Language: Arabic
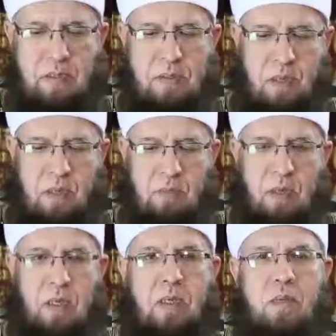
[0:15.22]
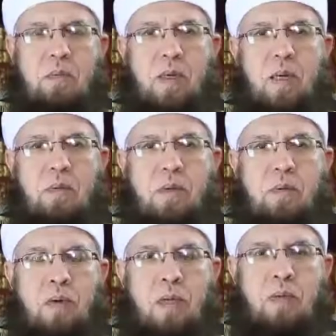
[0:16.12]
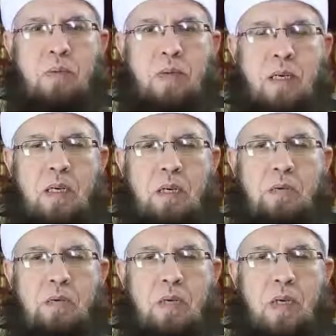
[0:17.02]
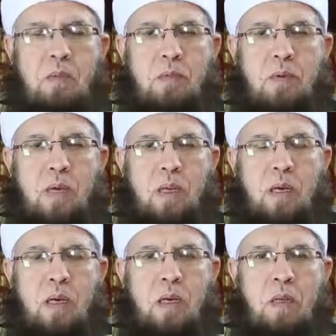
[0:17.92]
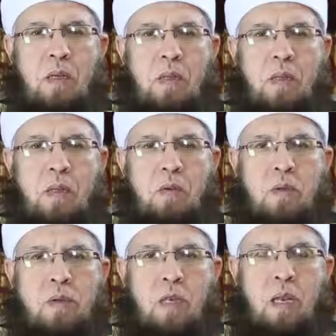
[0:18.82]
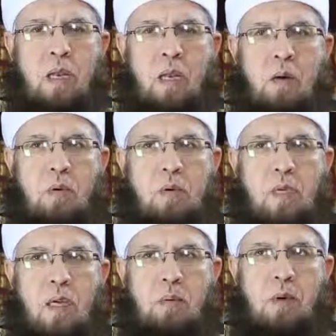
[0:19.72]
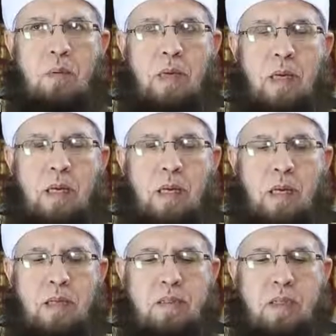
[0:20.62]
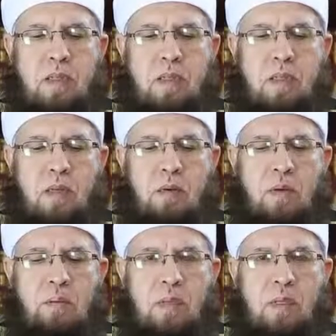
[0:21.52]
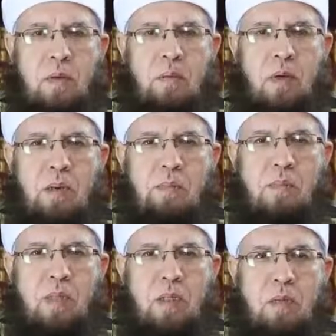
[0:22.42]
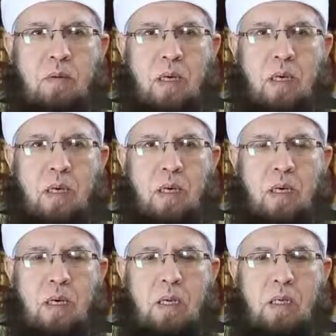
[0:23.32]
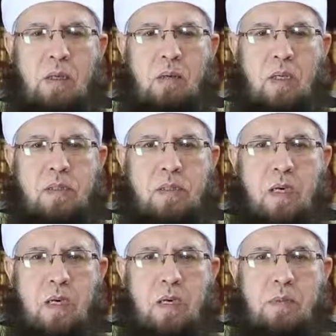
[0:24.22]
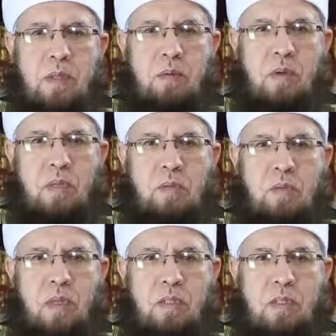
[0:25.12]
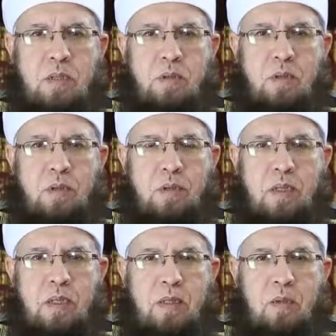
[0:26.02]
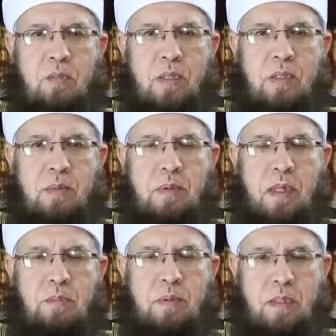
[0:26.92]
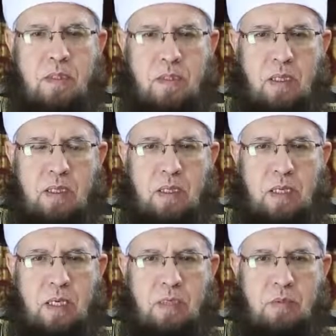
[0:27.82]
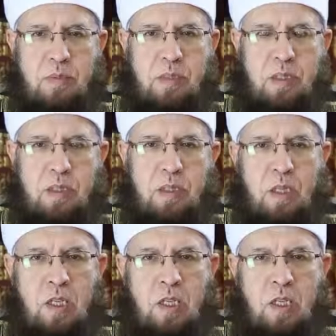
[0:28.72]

السلام عليكم ورحمة الله وبركاته الحمد لله وصلى الله وسلم وبارك على سيدنا ونبينا محمد وعلى آله وأصحابه وأزواجه وذريته ومن تبعهم بإحسان إلى يوم الدين